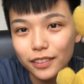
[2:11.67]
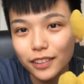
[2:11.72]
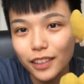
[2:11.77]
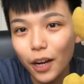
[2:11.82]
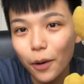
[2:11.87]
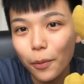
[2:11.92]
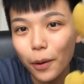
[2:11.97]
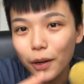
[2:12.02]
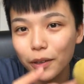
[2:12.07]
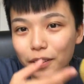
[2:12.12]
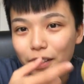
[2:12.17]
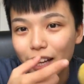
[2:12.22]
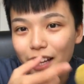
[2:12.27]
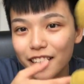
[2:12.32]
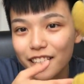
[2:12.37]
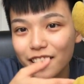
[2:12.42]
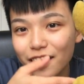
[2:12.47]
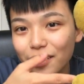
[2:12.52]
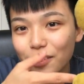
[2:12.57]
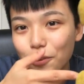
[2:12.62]
要不要带
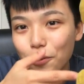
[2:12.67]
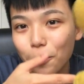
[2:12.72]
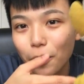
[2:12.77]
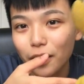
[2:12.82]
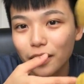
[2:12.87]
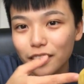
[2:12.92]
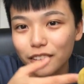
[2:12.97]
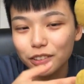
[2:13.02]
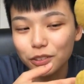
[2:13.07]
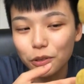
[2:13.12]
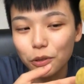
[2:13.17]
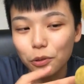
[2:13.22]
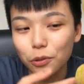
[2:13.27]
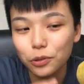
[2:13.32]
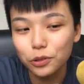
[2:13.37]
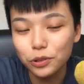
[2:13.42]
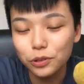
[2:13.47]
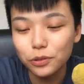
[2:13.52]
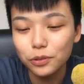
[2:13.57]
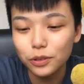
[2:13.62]
这个过来的时候，
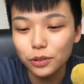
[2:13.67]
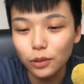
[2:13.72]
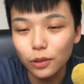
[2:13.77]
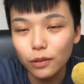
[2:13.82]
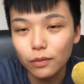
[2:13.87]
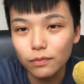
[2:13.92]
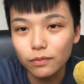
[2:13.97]
我就说，